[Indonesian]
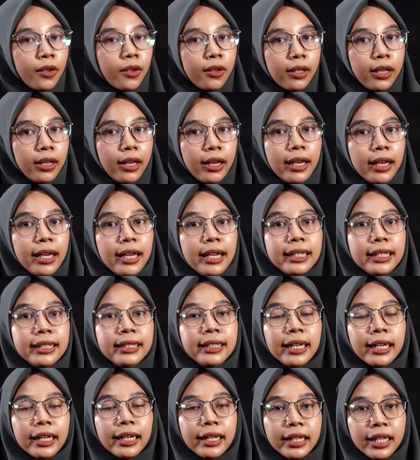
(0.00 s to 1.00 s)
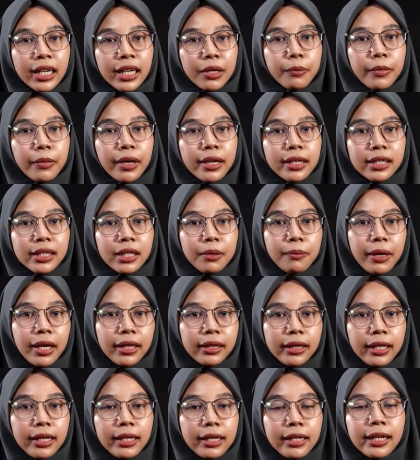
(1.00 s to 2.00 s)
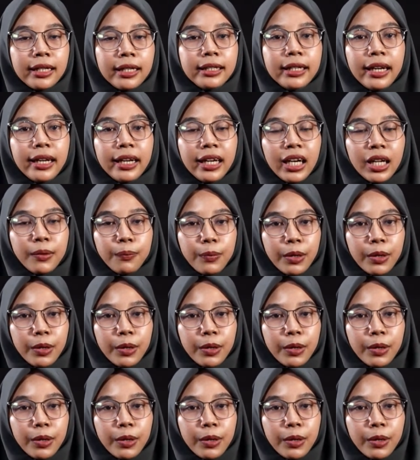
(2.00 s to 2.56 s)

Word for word: Oke, jaringan meristematik dan jaringan